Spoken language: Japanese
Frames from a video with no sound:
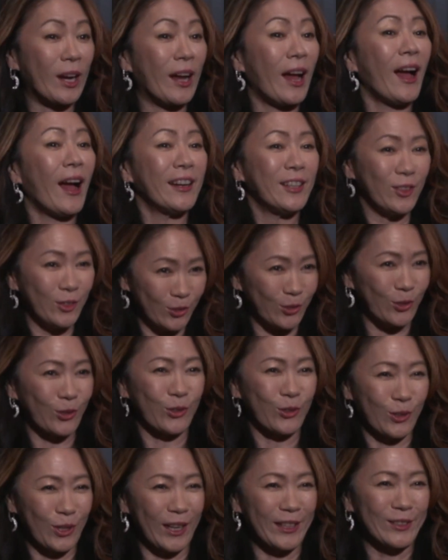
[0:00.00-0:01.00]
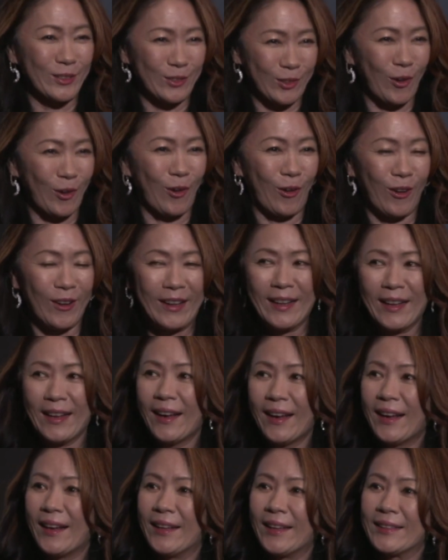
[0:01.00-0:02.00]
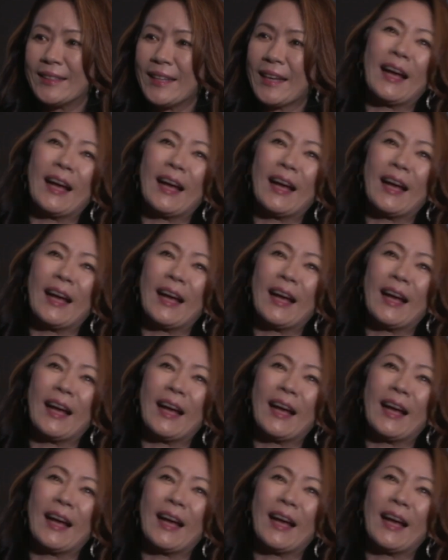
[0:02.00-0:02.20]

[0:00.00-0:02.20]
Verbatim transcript: がハリウッドとなると世